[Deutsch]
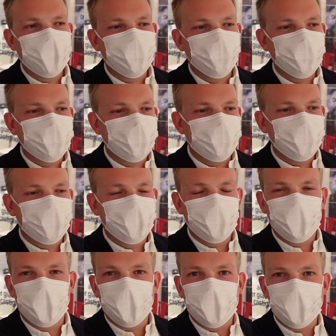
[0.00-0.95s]
ansonsten,
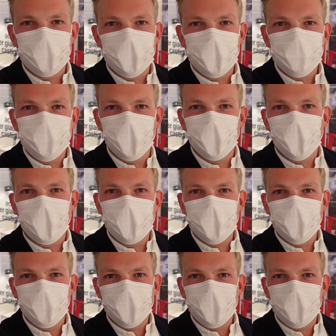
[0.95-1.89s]
äh, naja, hier gibt es ja auch noch
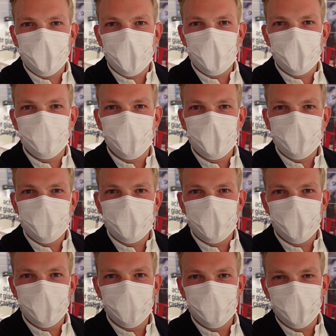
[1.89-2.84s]
andere Möglichkeiten, falls
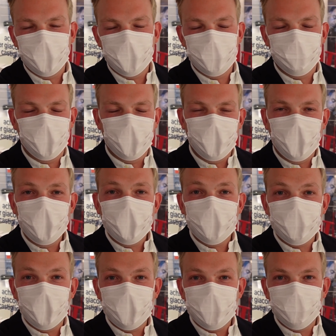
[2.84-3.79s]
nicht, falls mein
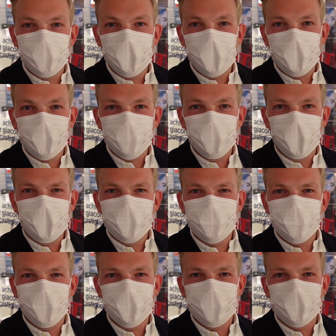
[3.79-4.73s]
eigenes Essen mir dann nicht
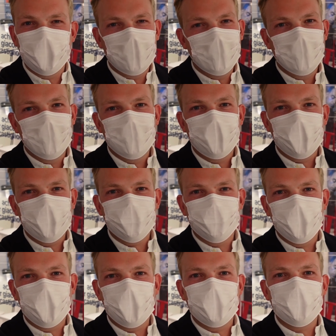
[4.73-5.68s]
schmecken sollte.
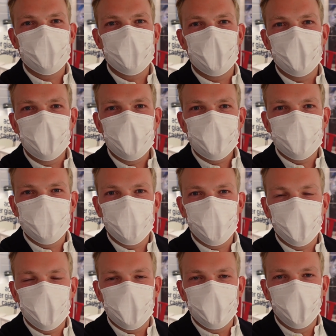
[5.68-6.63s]
Dazu dann halt in der nächsten
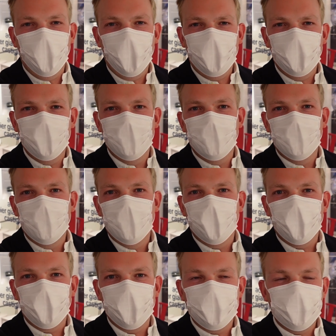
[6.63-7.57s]
Folge mehr.
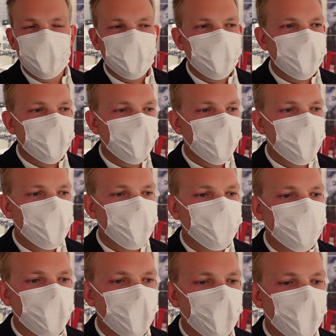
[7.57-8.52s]
Und
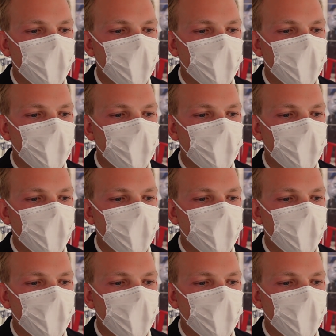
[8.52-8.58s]
ähm,